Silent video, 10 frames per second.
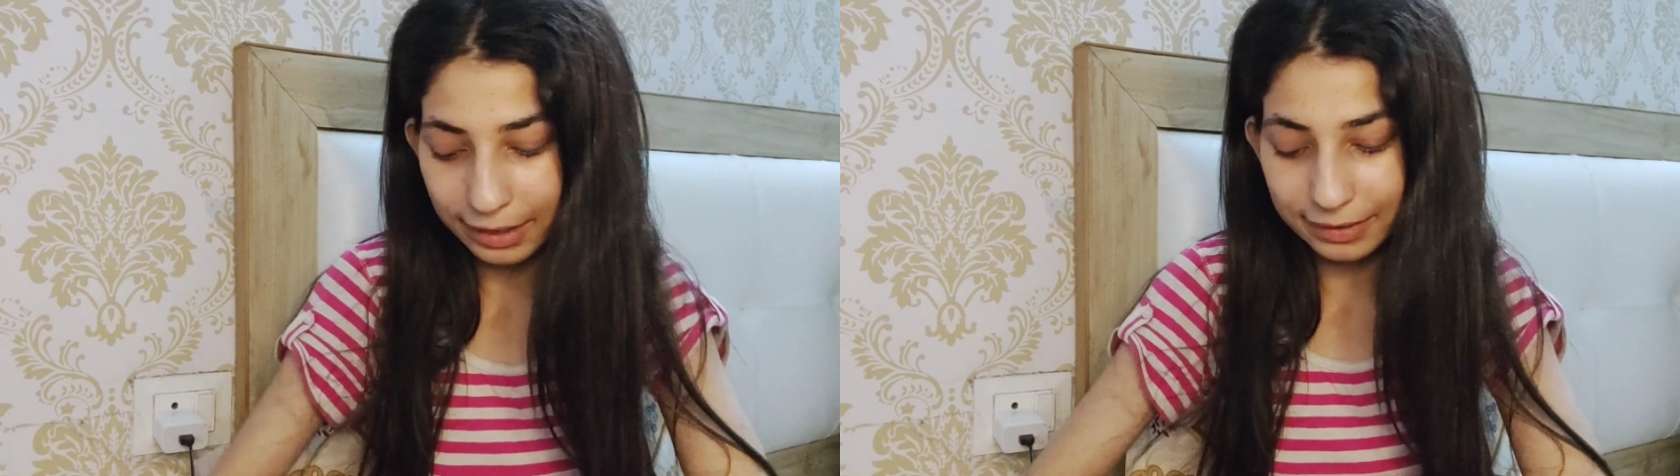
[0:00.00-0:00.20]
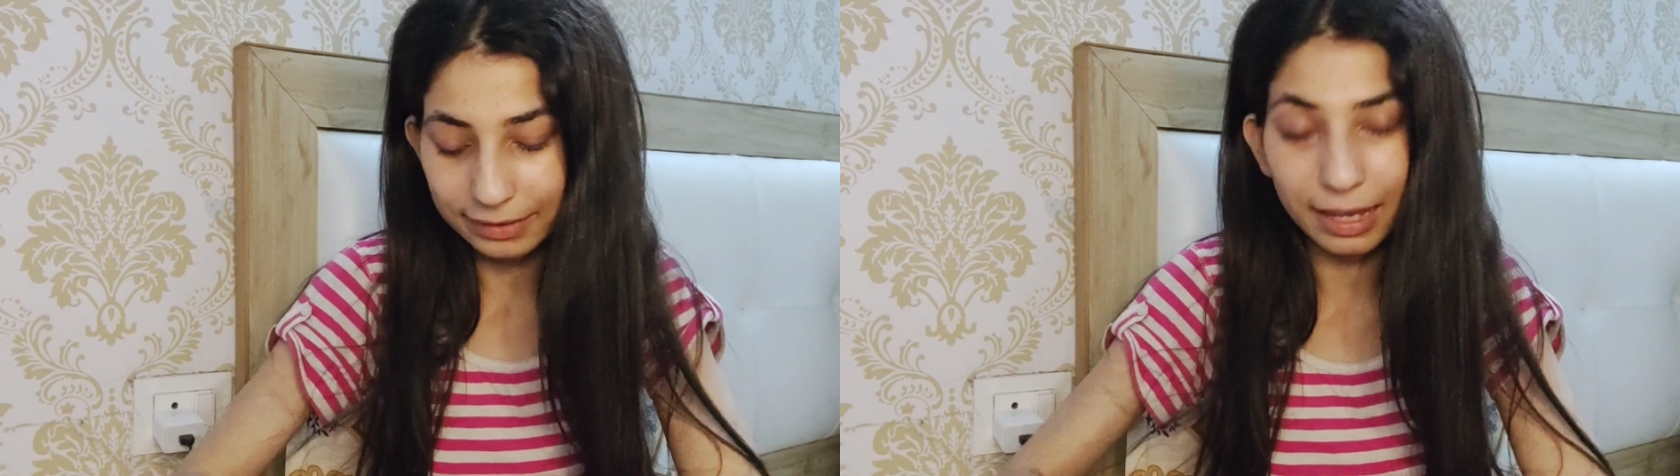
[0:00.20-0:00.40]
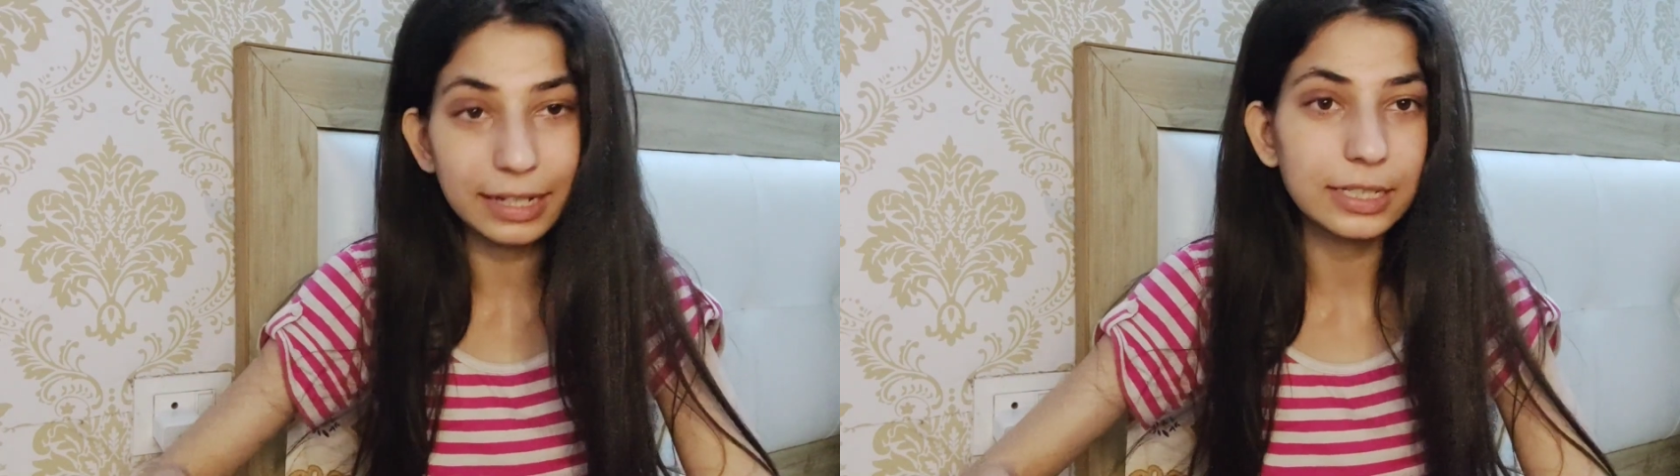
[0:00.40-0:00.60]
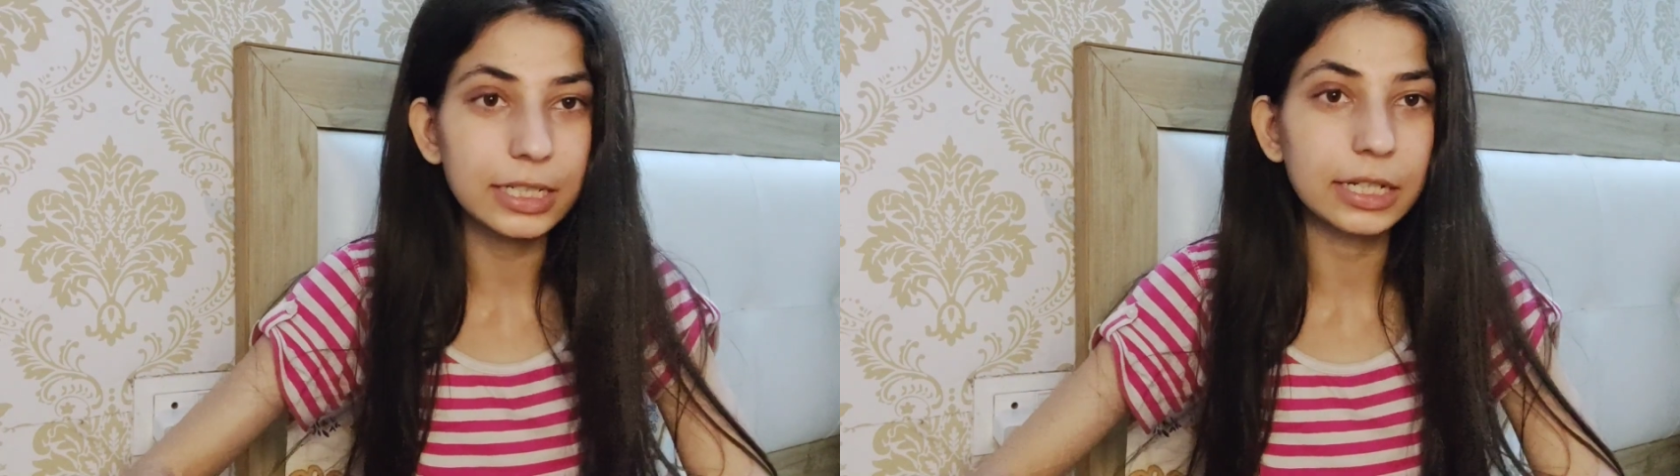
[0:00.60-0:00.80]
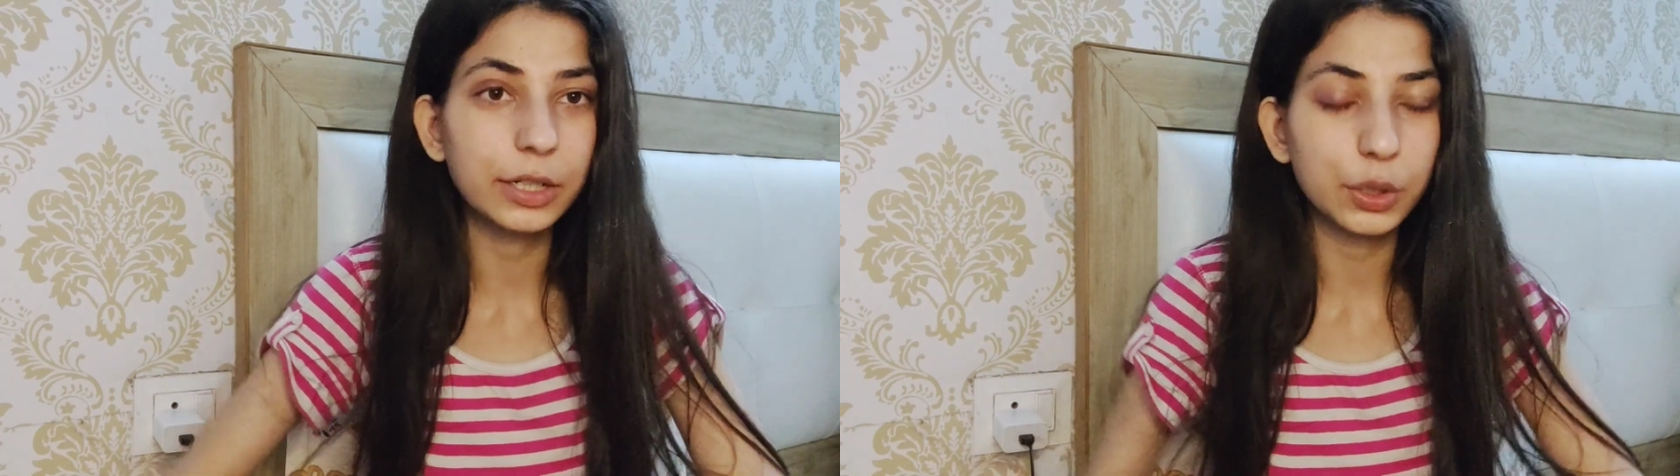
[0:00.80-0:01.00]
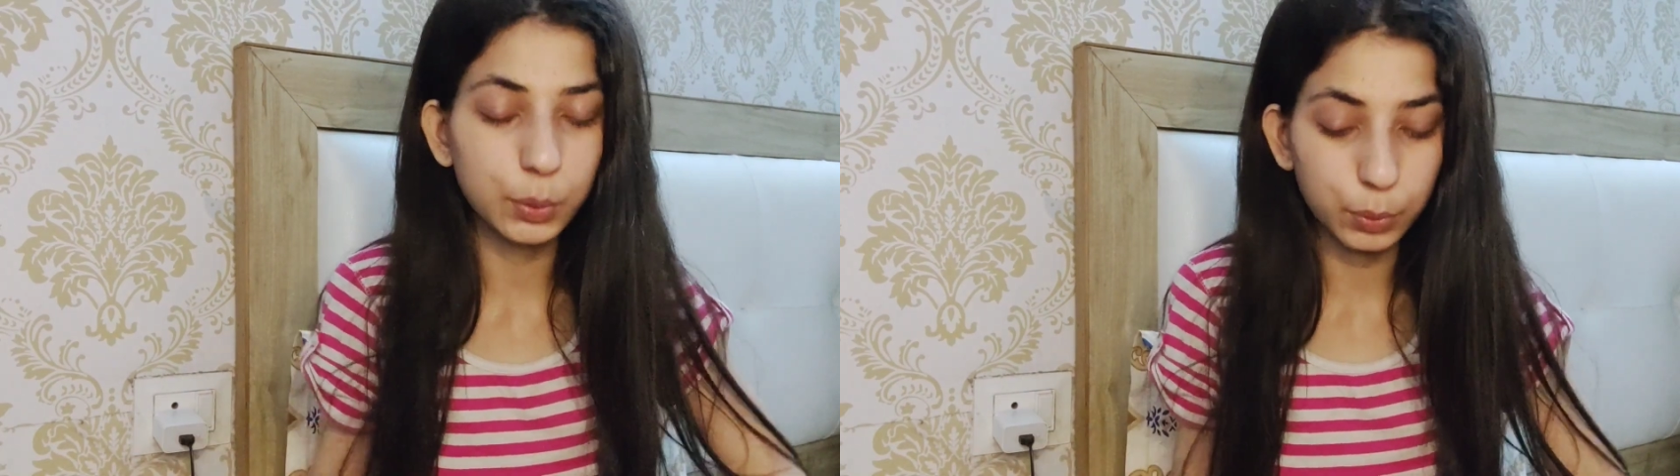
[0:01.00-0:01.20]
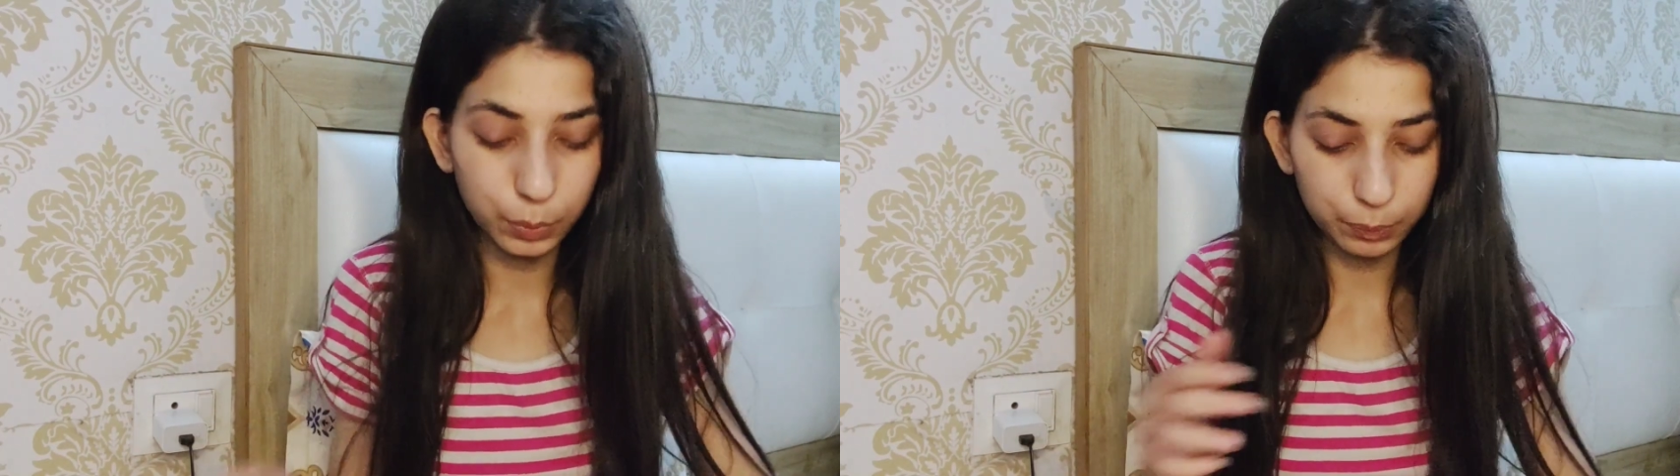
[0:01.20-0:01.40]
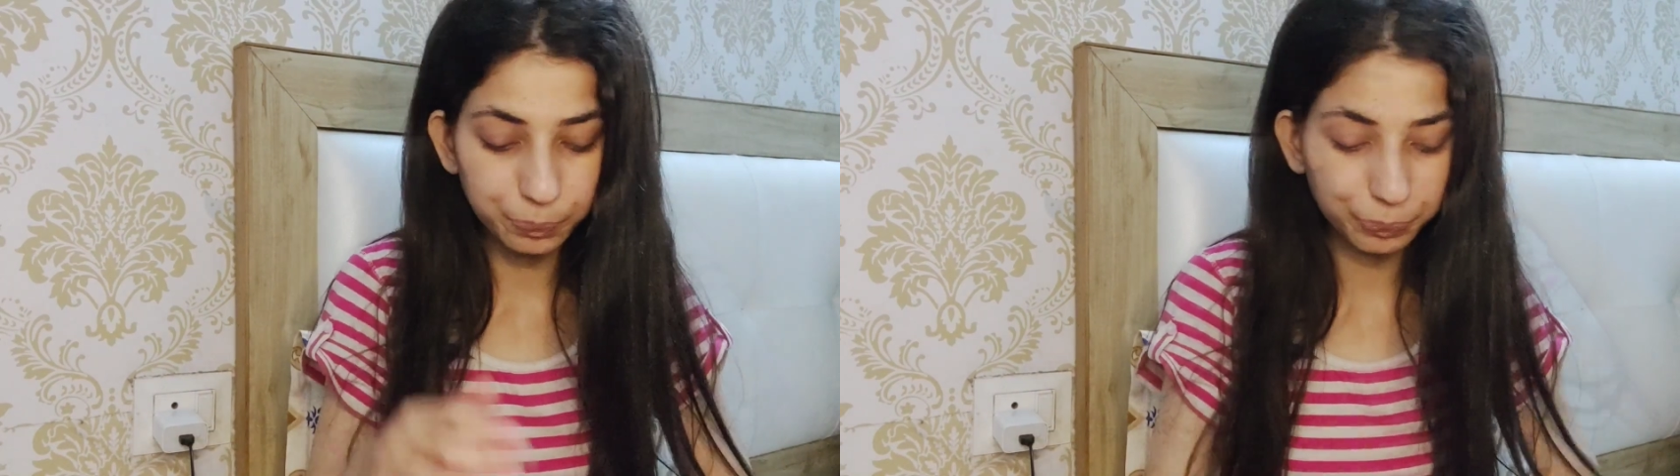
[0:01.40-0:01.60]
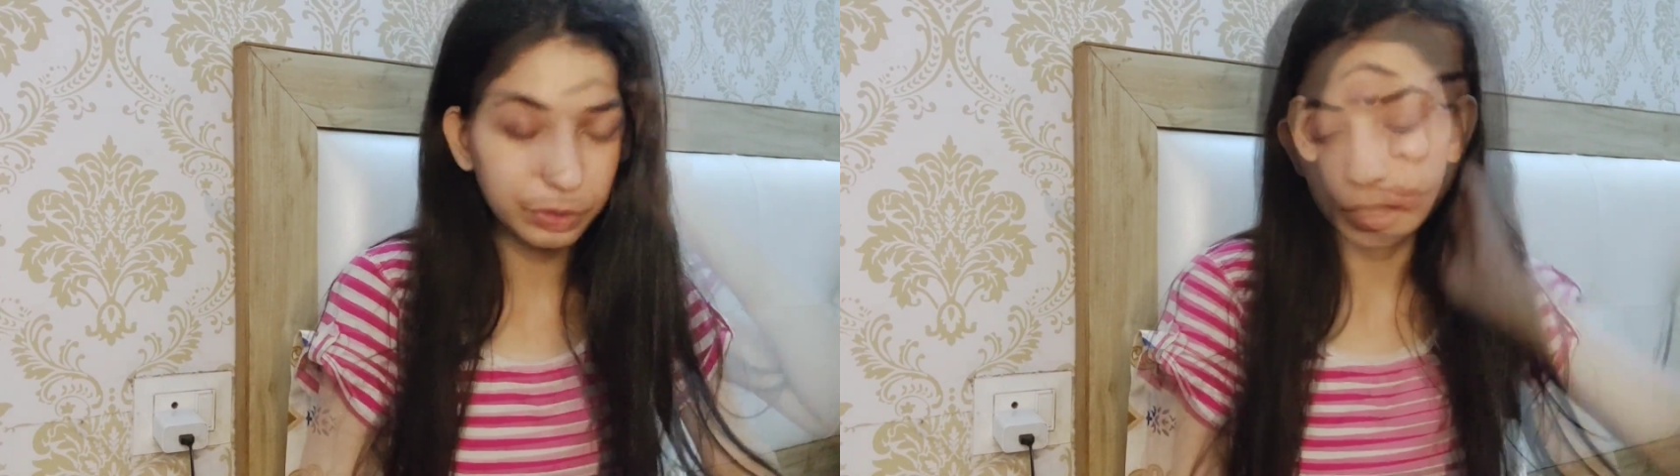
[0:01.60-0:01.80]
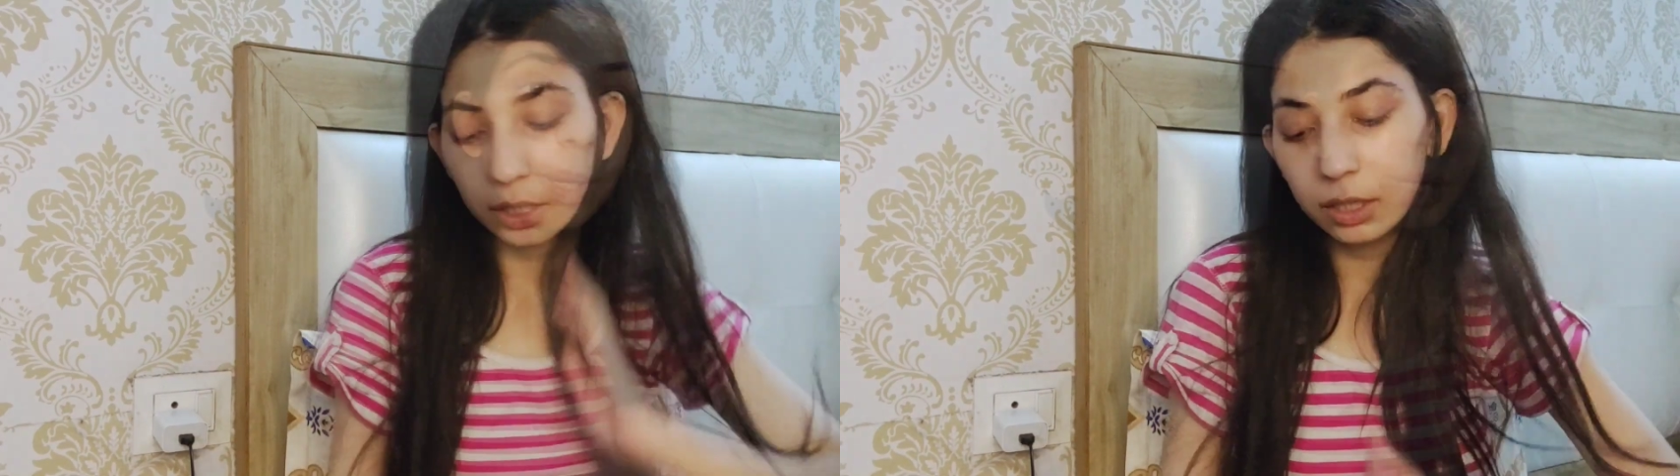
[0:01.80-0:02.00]
एक्साइटेड
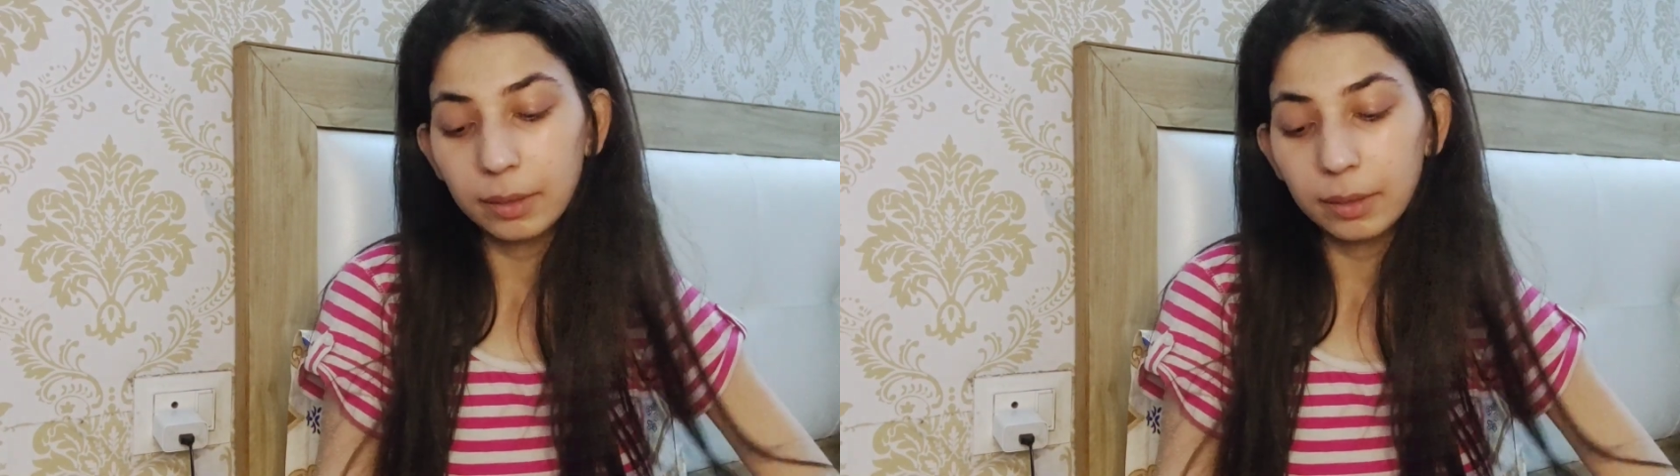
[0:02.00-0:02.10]
टू